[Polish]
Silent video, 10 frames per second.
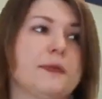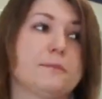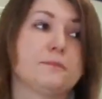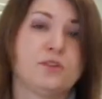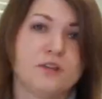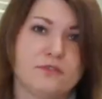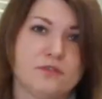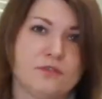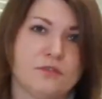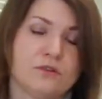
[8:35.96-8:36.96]
Do,
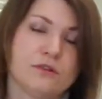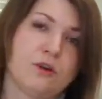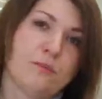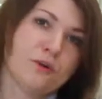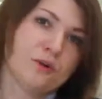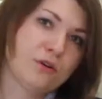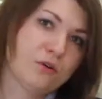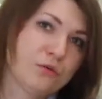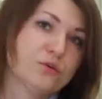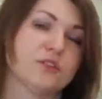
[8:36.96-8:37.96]
do, obok
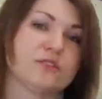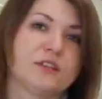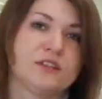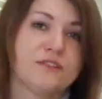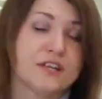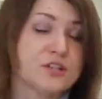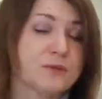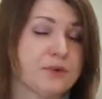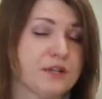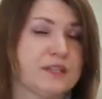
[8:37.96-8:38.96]
Orkusza, do takich ważnych
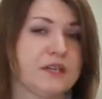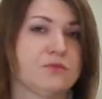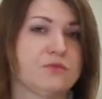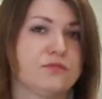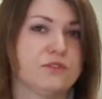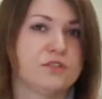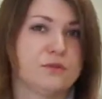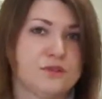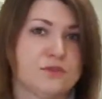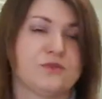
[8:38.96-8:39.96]
projektantów
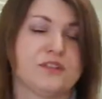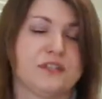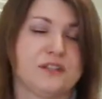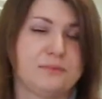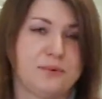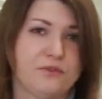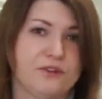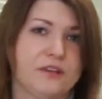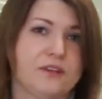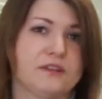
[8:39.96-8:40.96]
działających tutaj na
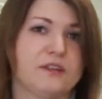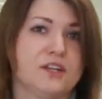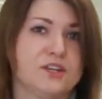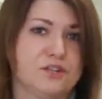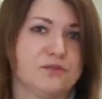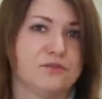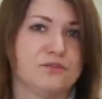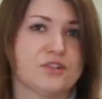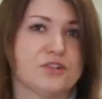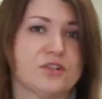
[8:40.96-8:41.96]
Lipowej należeli
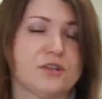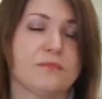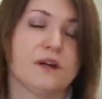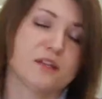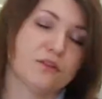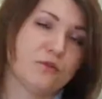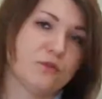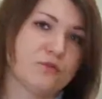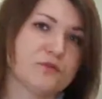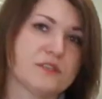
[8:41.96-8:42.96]
również Marian
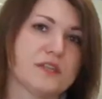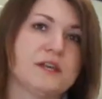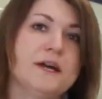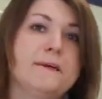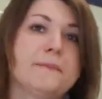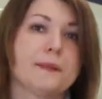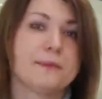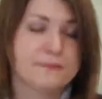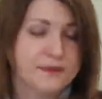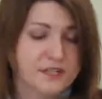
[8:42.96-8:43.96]
Gołogórski,
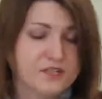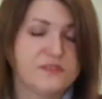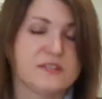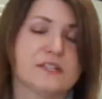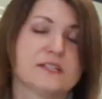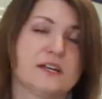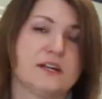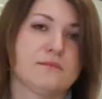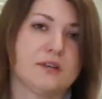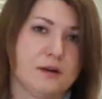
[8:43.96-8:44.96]
Barbara
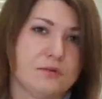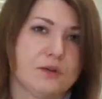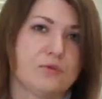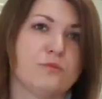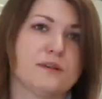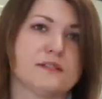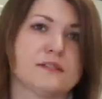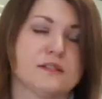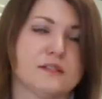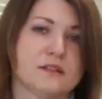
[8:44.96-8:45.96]
Świstacka, Michał
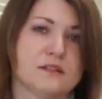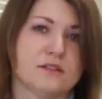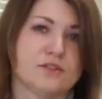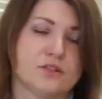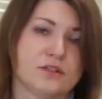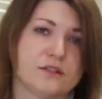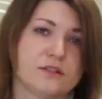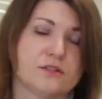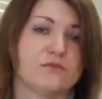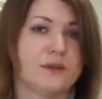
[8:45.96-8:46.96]
Jakubas czy
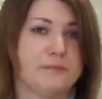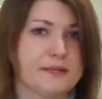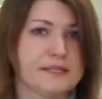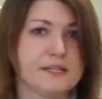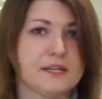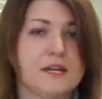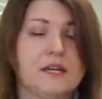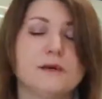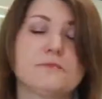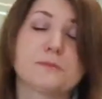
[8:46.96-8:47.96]
Zofia Pasek.
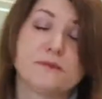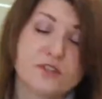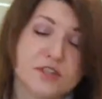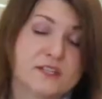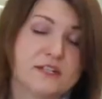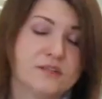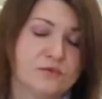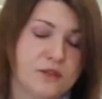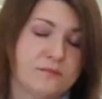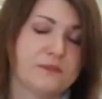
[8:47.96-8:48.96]
Przez pewien czas z
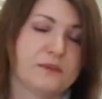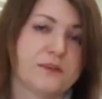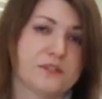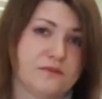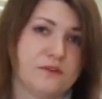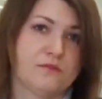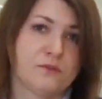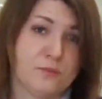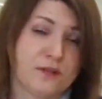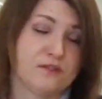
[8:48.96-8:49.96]
Instytutem pracował,
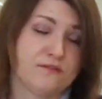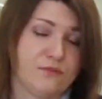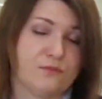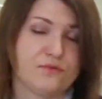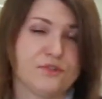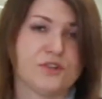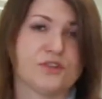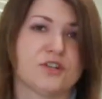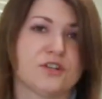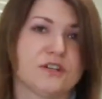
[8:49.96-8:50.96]
współpracował
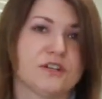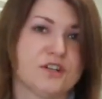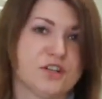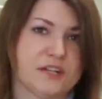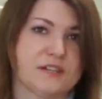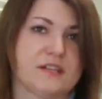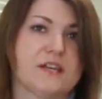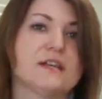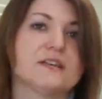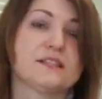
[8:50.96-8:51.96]
również Ryszard
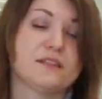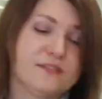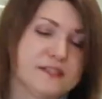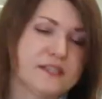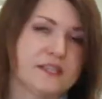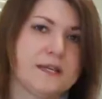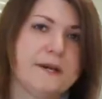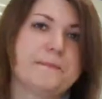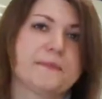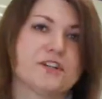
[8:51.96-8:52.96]
Serwicki.
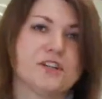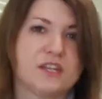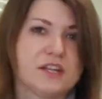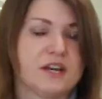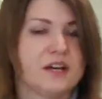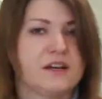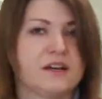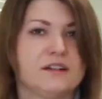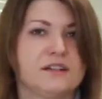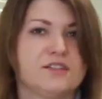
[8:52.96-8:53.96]
Także
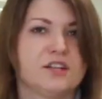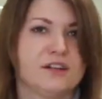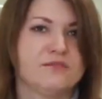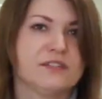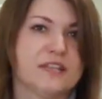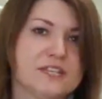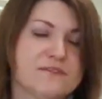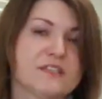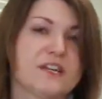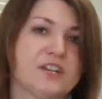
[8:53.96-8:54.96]
kilka ciekawych
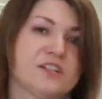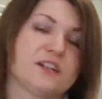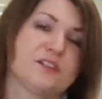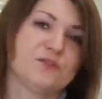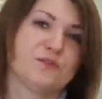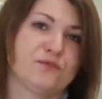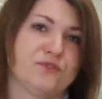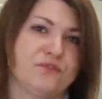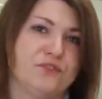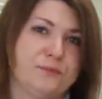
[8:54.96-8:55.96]
nazwisk, każdy z artystów oczywiście
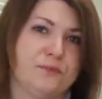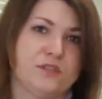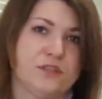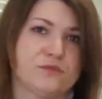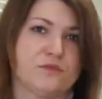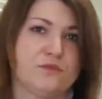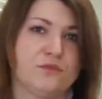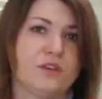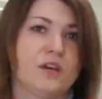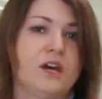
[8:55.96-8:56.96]
oczywiście posiadał
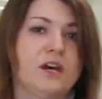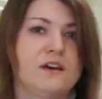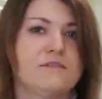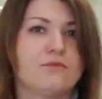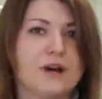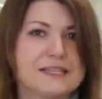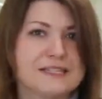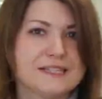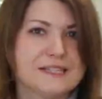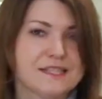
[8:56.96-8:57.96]
swój e,
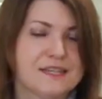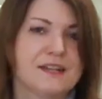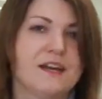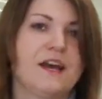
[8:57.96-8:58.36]
własny styl,